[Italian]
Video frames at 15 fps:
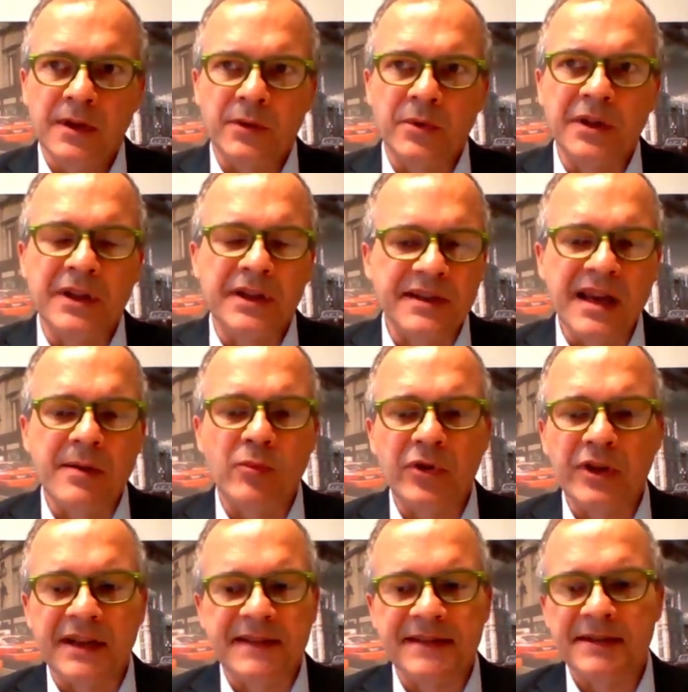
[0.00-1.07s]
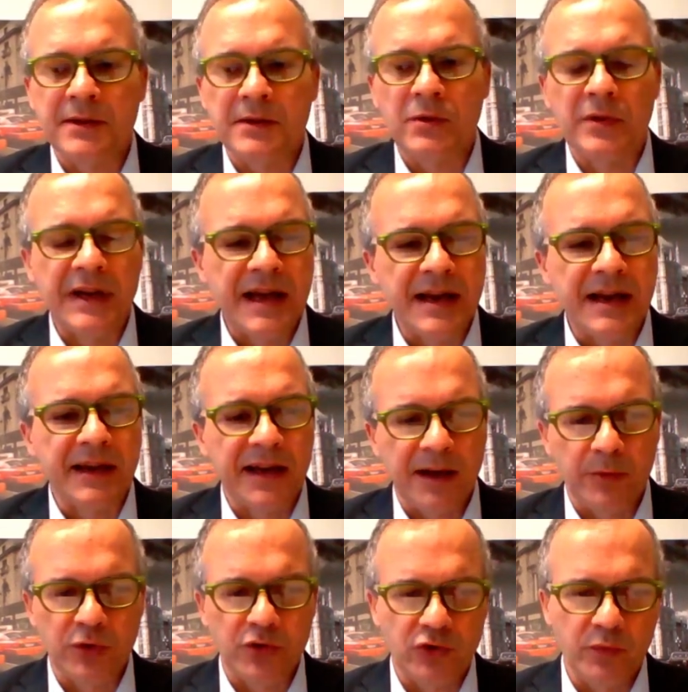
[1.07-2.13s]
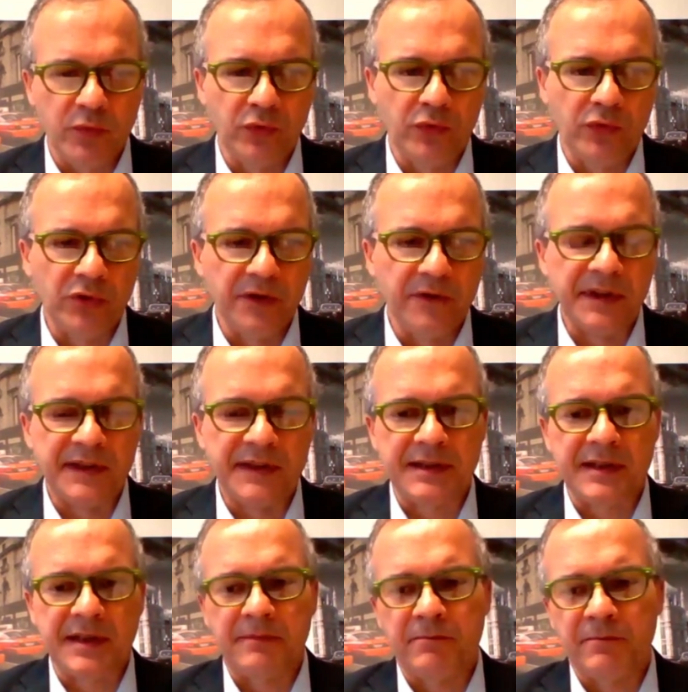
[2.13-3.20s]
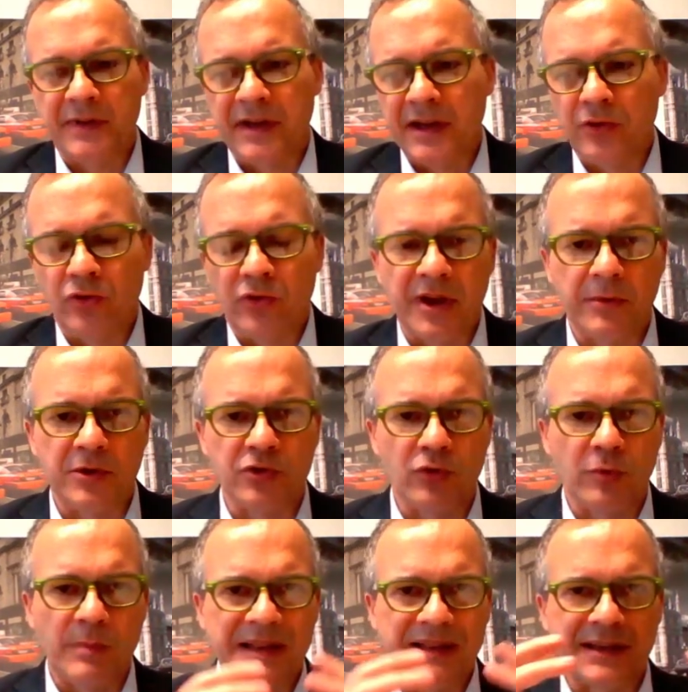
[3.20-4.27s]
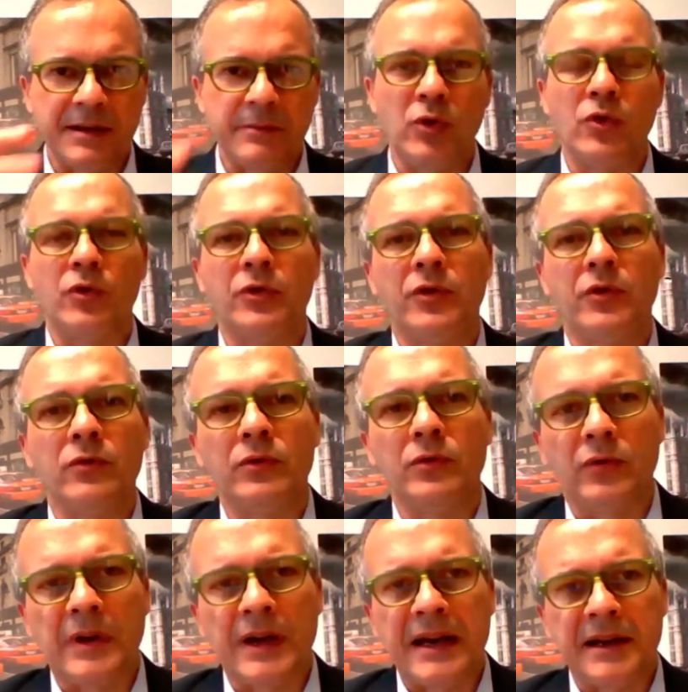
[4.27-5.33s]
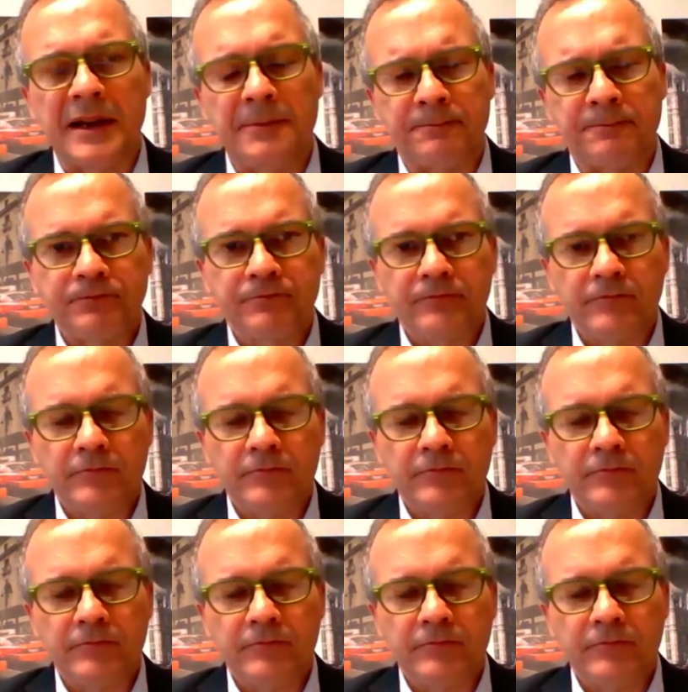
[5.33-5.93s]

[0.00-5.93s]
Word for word: Quindi siamo in azione anche da questo punto di vista. Credo che questo patrimonio culturale